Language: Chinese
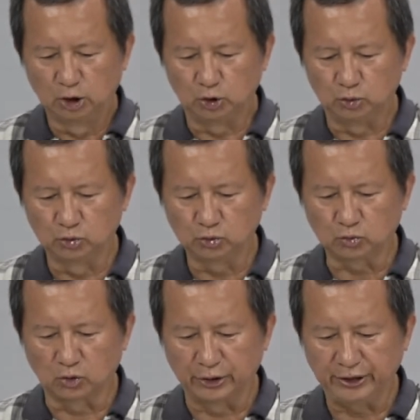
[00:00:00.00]
如
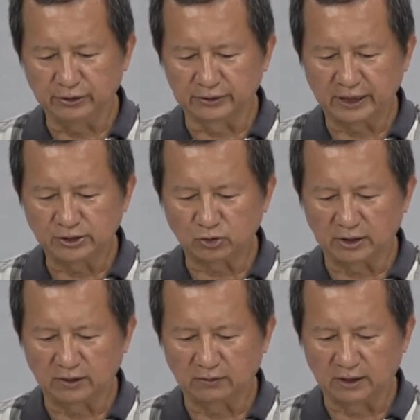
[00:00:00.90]
果你有电钻
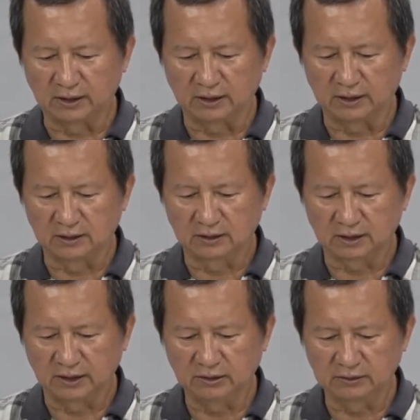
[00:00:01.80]
的话呢，
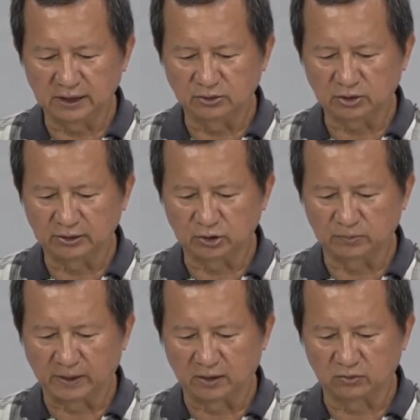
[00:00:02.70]
可以用电钻就
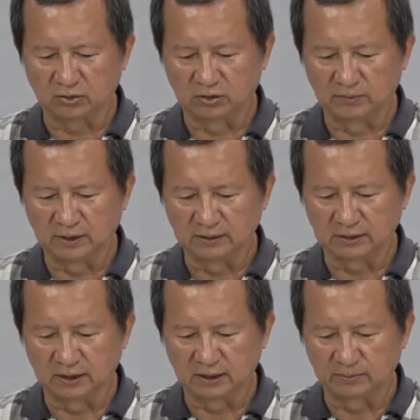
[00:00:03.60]
把我们
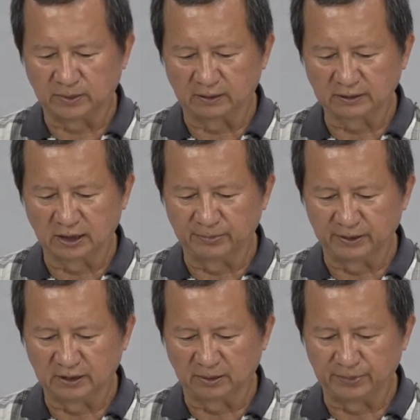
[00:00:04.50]
的宝特
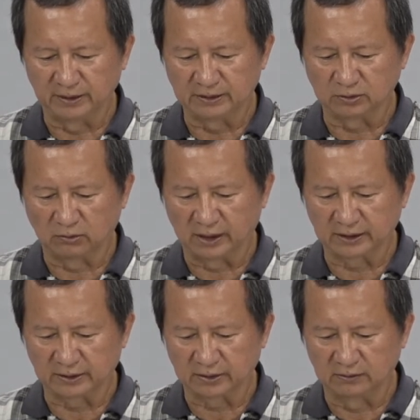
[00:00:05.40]
瓶的瓶子挖
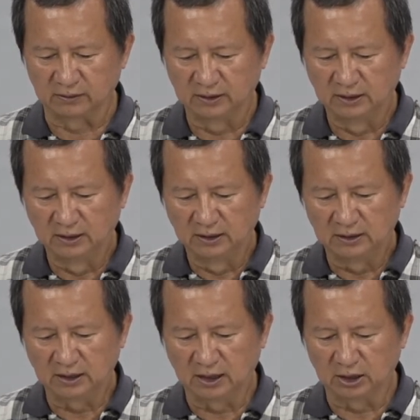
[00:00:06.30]
个洞。
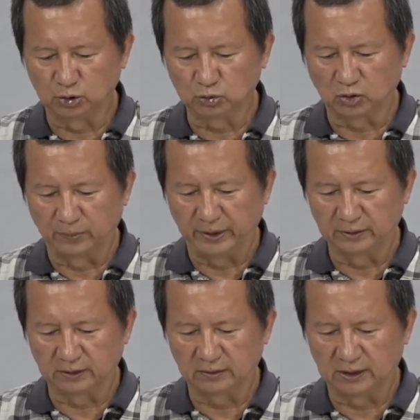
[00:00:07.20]
那如果没
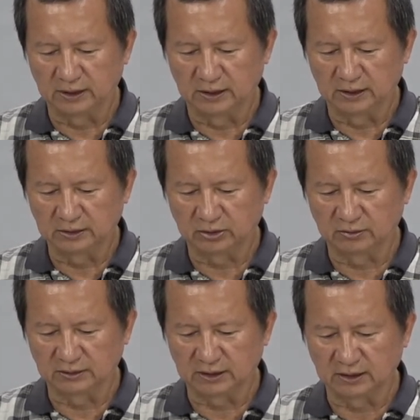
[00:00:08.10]
有的话呢，就
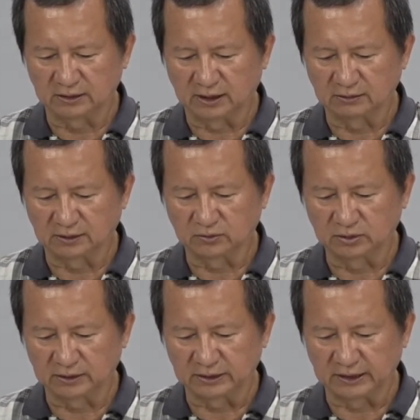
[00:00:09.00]
用这个凿子
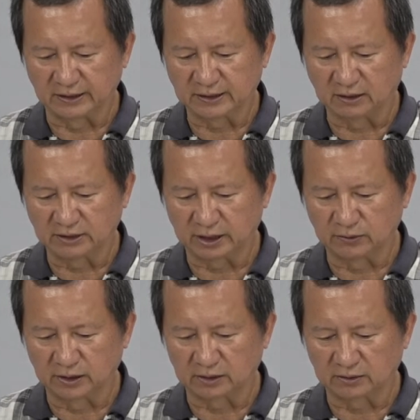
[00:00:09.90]
或者剪刀尖
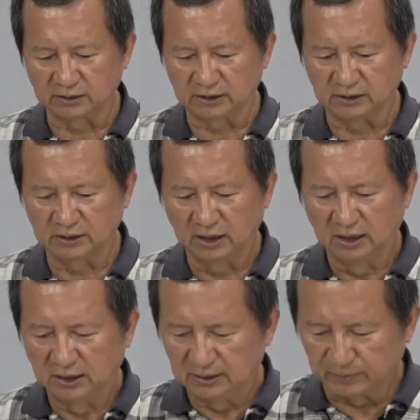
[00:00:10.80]
锐的东西，
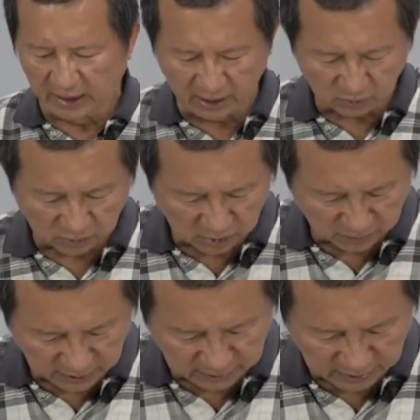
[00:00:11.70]
把我
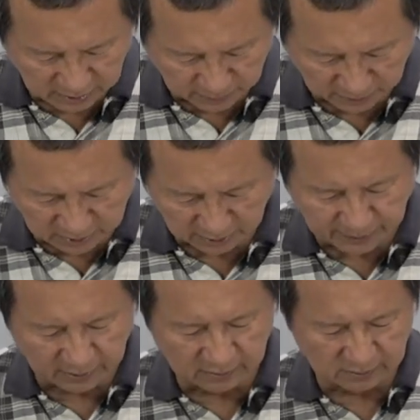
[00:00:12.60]
们的宝特
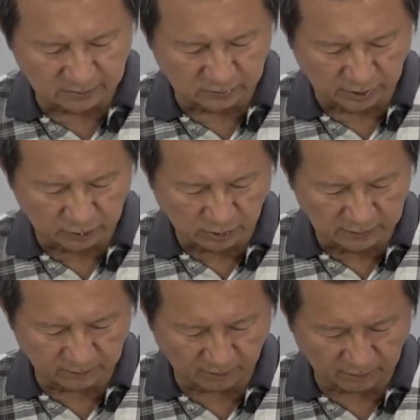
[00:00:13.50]
瓶尾端